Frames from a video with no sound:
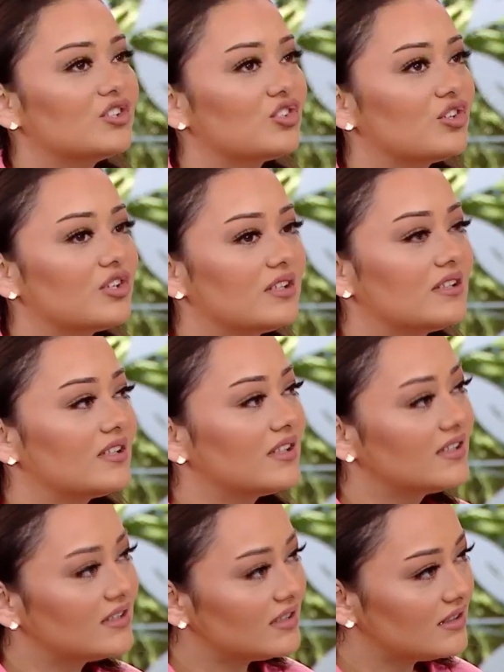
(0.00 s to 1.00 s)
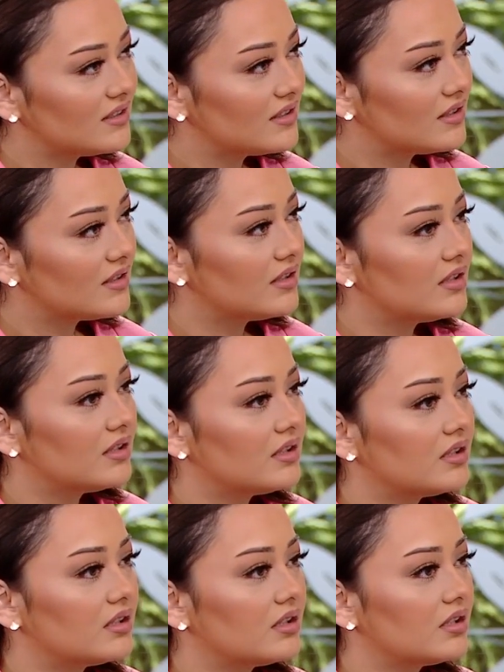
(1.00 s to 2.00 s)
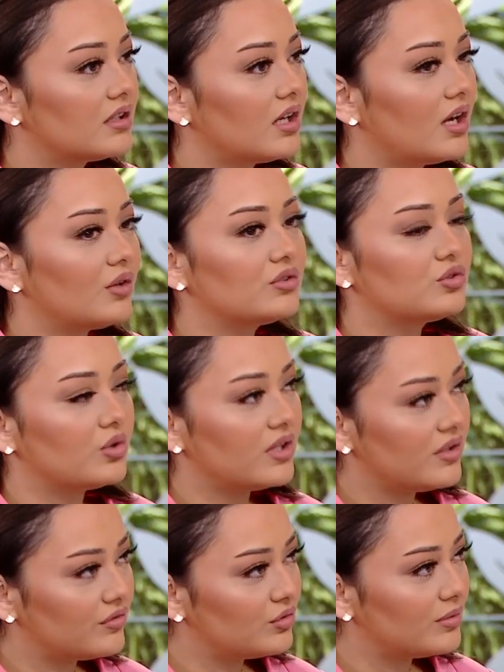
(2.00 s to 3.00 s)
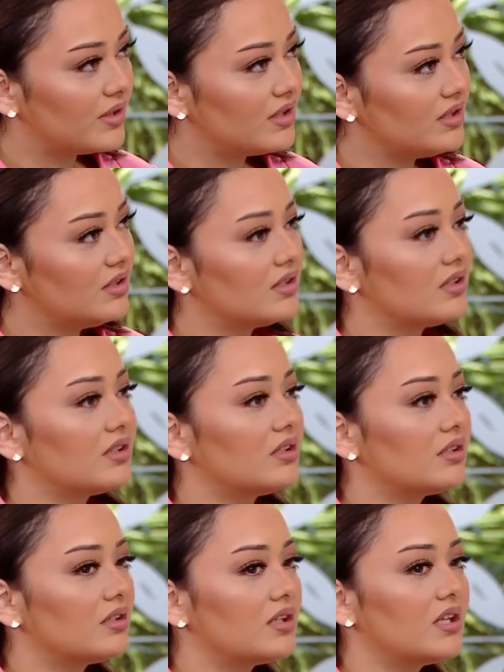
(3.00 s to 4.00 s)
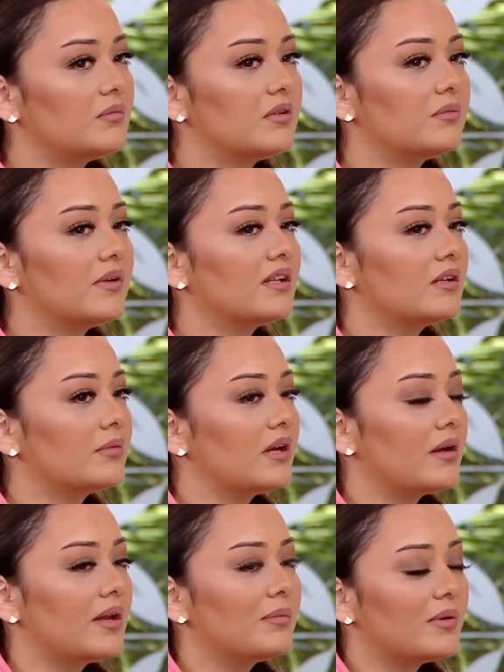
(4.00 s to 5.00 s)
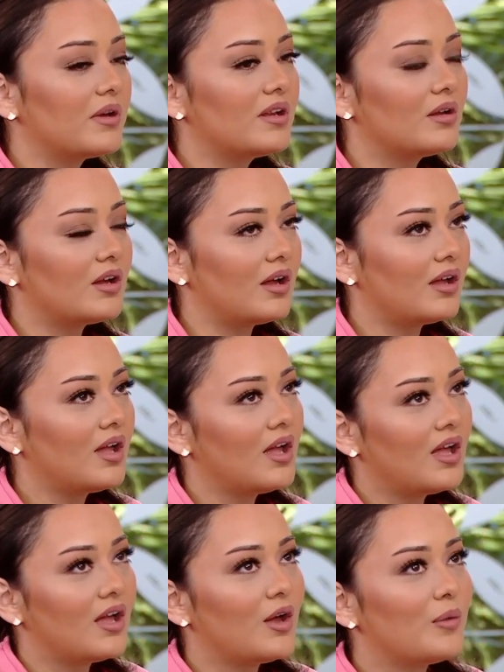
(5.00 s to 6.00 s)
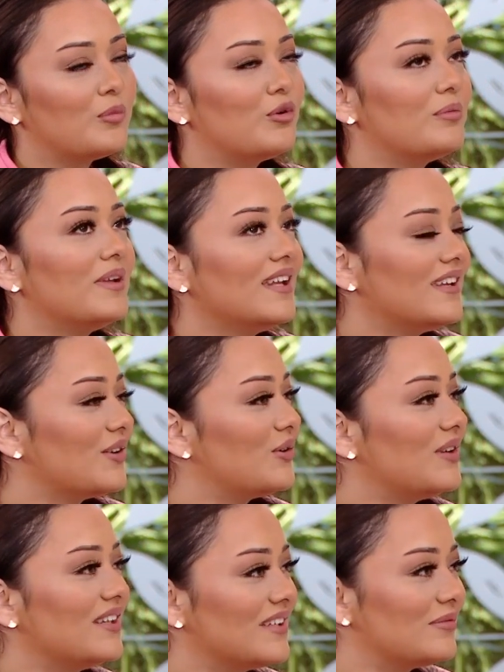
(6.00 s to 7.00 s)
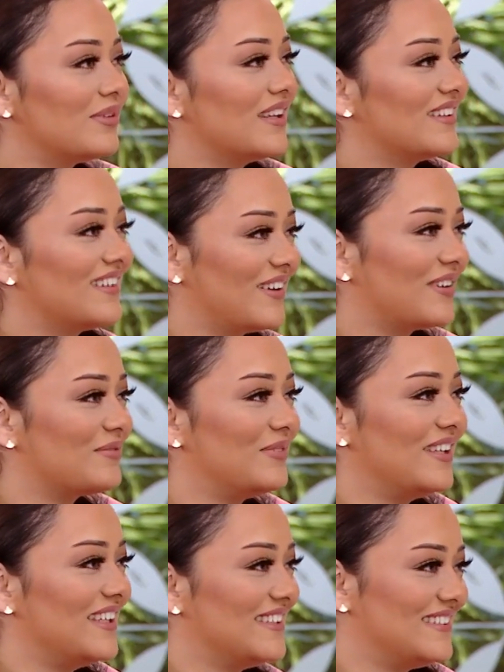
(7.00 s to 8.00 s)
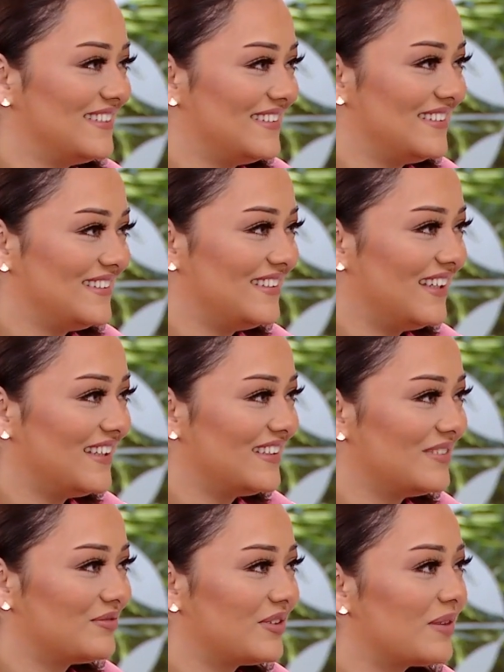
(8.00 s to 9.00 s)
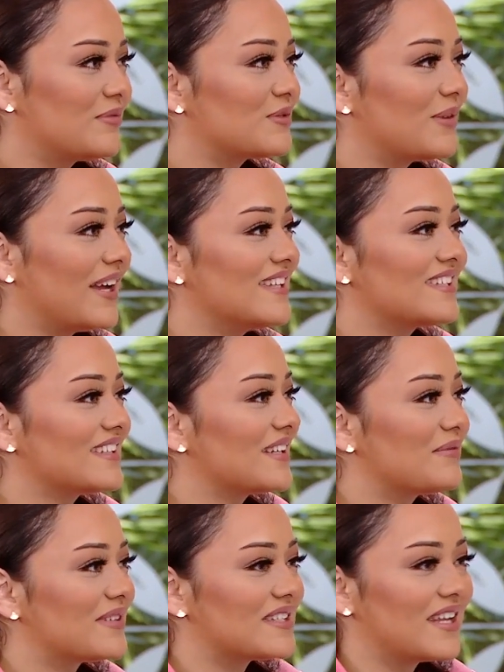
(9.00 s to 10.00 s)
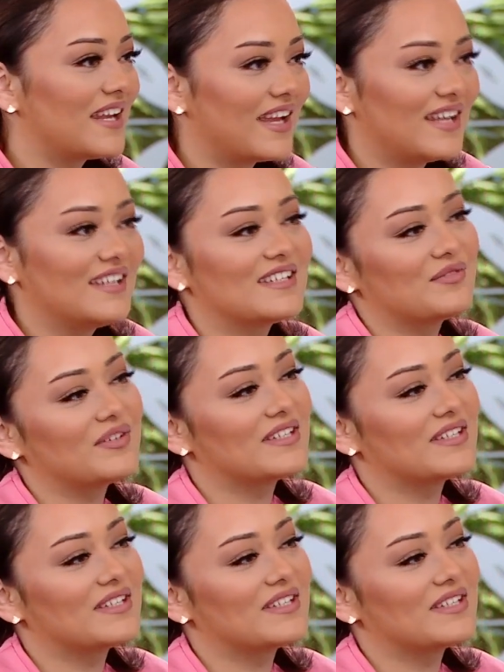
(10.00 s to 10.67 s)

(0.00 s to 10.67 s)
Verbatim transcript: شهرين ثلاثه آه، اقعد شويه في دبي آه، هي من البلاد اللي انا بحب انا انا مؤمنه ان كل البلاد العرب بلادي يعني فانا مش بحس ان انا بس انا اكني سافرت